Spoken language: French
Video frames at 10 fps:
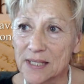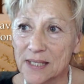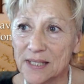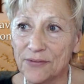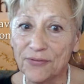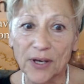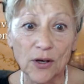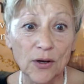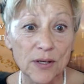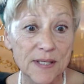
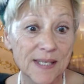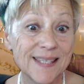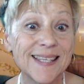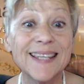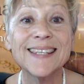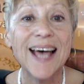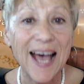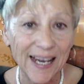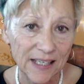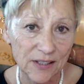différents, ces sept
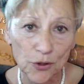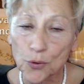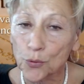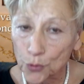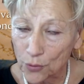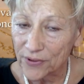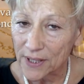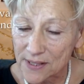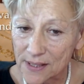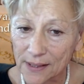actes
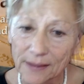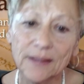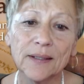controversés